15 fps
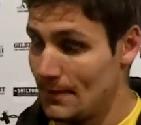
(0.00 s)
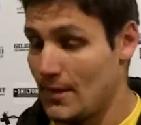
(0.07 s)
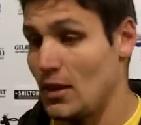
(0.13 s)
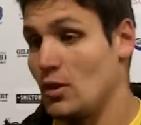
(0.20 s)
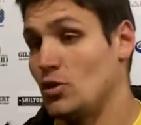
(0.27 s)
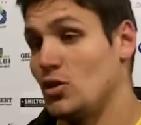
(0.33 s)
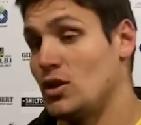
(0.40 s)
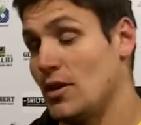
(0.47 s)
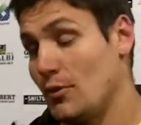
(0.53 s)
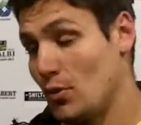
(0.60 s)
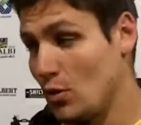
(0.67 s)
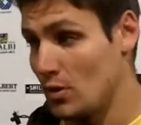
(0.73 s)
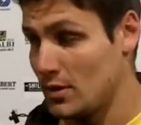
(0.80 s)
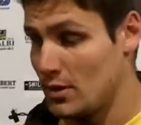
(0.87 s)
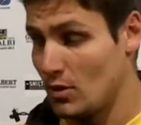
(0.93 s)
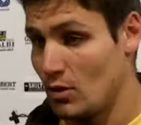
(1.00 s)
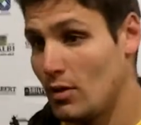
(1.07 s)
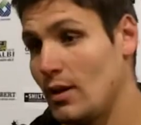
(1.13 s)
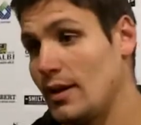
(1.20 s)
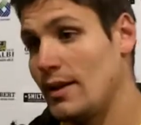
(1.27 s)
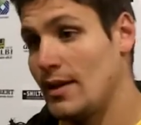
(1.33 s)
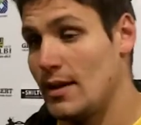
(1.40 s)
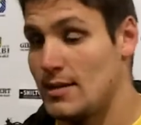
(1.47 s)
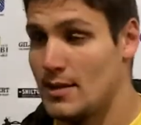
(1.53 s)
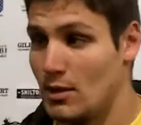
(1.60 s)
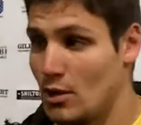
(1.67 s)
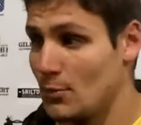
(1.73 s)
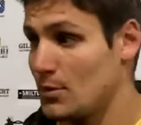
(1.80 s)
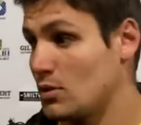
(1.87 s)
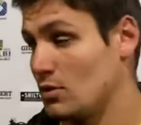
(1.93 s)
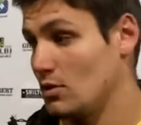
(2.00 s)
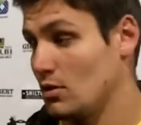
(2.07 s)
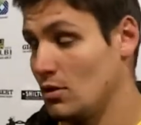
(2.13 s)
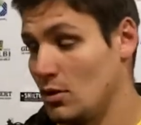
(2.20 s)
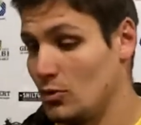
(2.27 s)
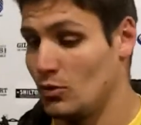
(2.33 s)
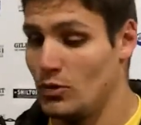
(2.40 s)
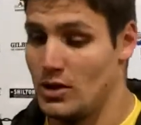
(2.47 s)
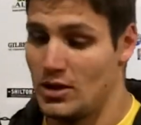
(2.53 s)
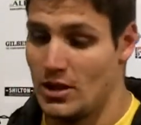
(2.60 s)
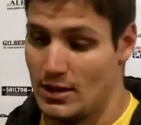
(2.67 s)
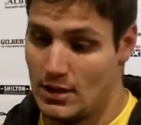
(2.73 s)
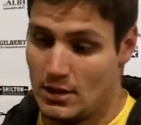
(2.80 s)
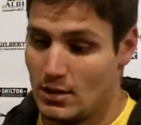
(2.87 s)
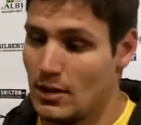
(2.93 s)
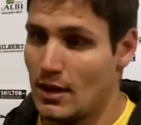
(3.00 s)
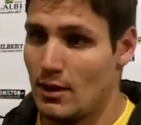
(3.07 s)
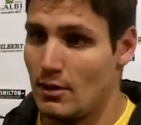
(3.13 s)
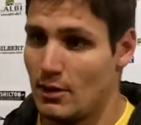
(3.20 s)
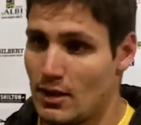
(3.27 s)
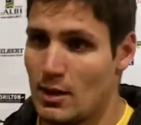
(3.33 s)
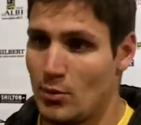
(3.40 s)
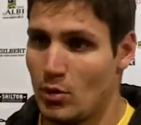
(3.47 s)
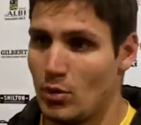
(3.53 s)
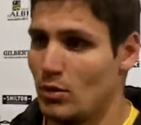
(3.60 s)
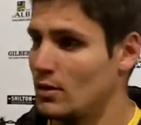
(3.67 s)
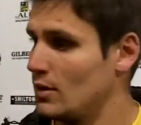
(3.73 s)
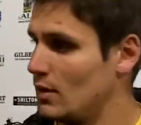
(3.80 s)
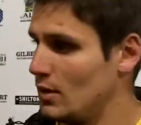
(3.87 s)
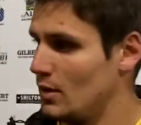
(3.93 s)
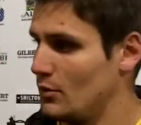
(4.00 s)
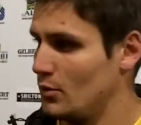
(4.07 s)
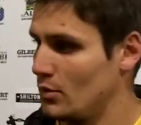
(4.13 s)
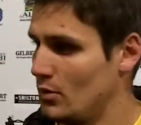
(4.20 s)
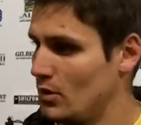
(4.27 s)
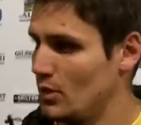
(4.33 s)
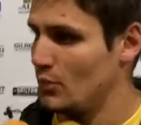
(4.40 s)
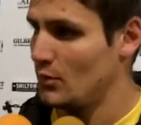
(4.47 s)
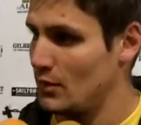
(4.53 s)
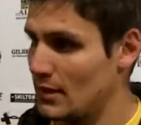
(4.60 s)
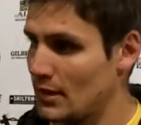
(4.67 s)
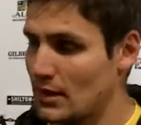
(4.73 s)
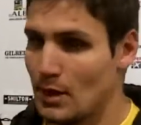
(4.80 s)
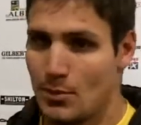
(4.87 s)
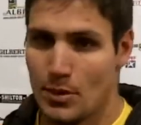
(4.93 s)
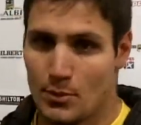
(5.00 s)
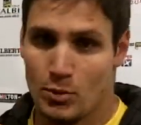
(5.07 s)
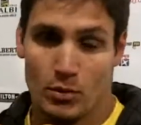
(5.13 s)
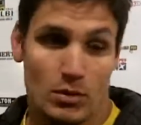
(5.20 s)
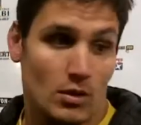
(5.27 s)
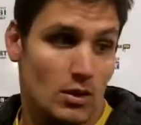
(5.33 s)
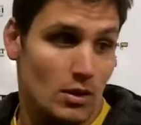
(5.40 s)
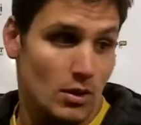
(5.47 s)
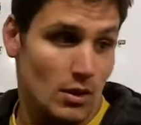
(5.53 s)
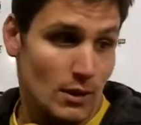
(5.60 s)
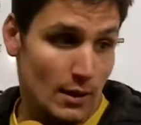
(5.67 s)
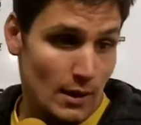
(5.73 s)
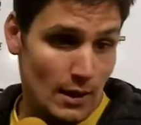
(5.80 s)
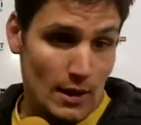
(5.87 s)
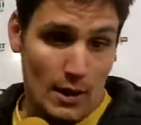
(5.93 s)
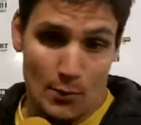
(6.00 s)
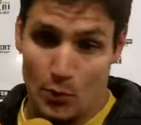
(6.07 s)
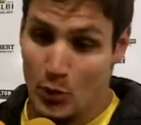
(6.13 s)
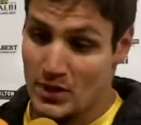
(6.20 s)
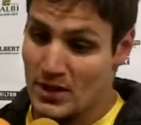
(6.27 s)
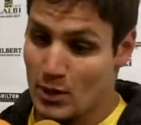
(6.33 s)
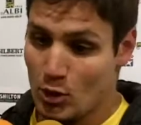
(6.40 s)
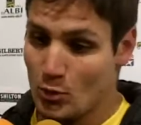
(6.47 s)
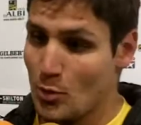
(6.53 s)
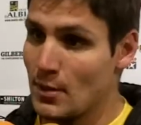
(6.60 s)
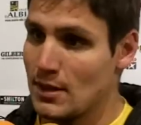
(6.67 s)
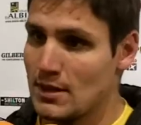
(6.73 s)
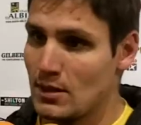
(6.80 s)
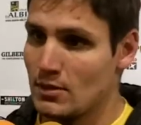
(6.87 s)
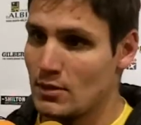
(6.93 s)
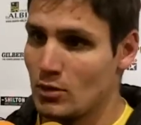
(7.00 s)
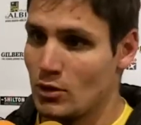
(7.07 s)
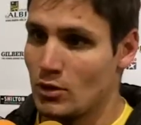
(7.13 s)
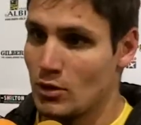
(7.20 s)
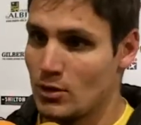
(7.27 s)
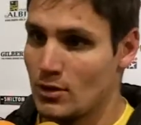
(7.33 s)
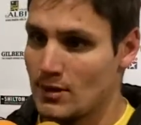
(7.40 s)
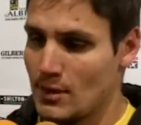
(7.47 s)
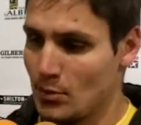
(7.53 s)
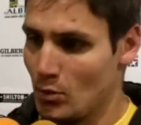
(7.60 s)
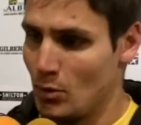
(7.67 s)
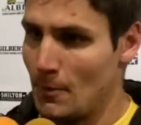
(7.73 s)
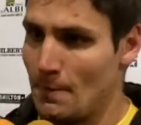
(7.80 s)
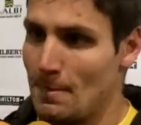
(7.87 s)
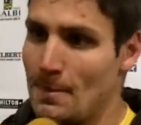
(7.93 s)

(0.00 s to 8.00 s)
Et ensuite, il va falloir aussi encore les gagner à l'extérieur, parce que comme je vous l'ai déjà dit, on a, des points en retard. il faut, il faut vite rattraper pour, euh, pour essayer d'être le mieux placé dans cette poule.